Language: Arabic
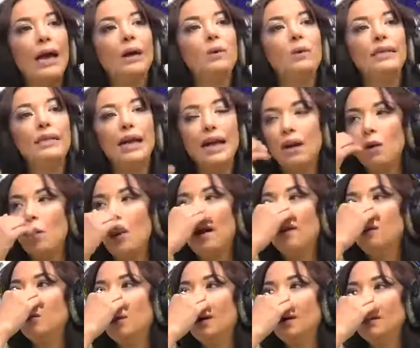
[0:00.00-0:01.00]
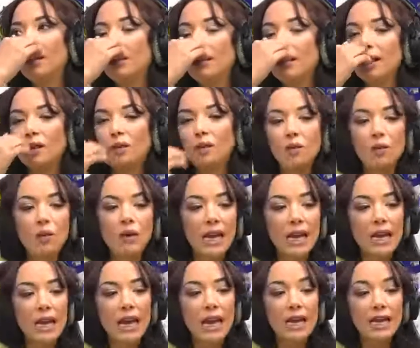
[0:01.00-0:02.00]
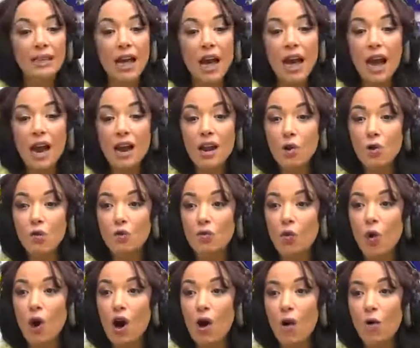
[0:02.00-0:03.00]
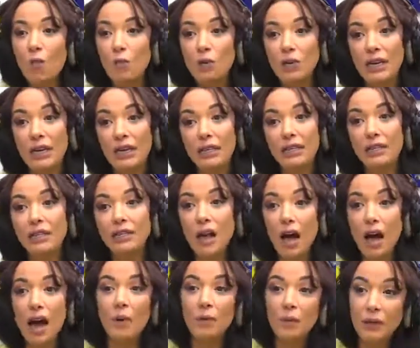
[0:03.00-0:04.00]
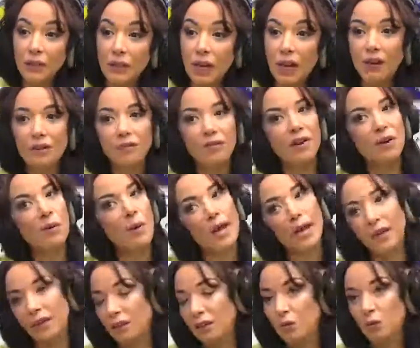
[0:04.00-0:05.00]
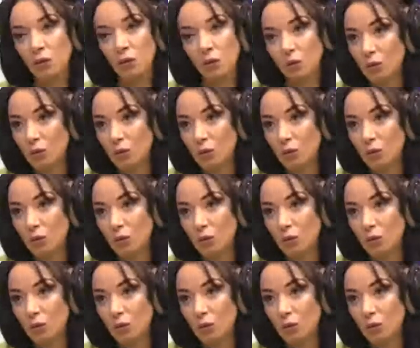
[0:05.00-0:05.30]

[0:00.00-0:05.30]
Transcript: قبلت انا واحد الوقيته كنقول تخلف قوم عند ابيضار فوائده